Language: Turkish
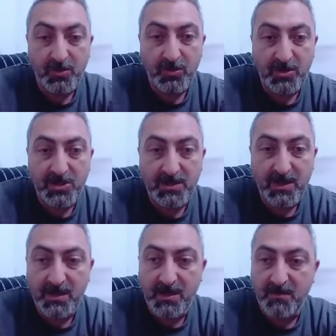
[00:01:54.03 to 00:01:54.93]
Gün içinde
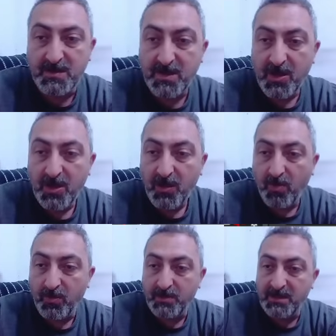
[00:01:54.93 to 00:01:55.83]
yine biz
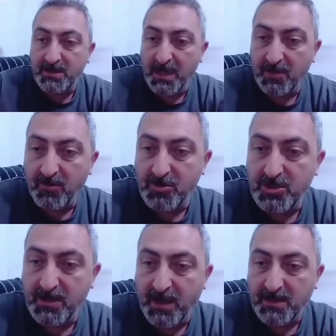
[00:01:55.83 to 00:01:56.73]
Odin
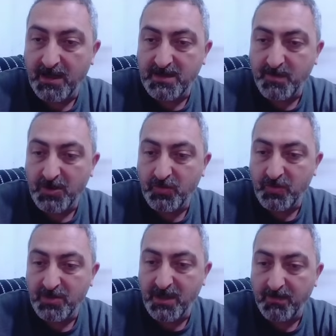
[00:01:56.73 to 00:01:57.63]
teknolojinin halka arz
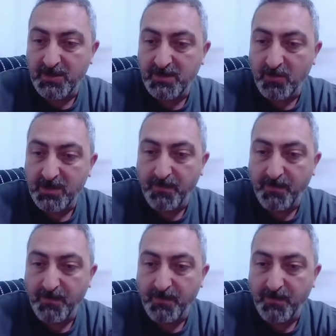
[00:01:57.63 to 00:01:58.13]
başvurusunu da yapacağız. Onu da